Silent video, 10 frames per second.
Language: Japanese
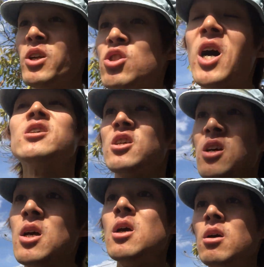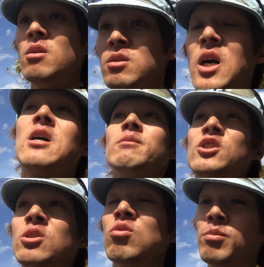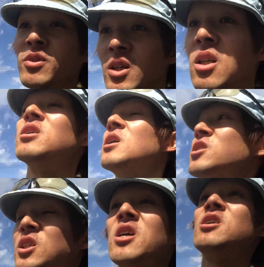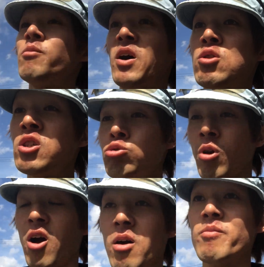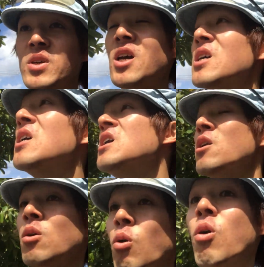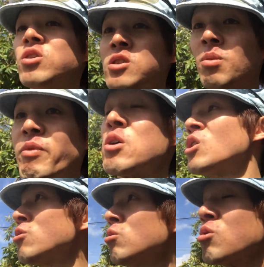の連中反省長町含む全域爆撃するぞ大津も爆撃する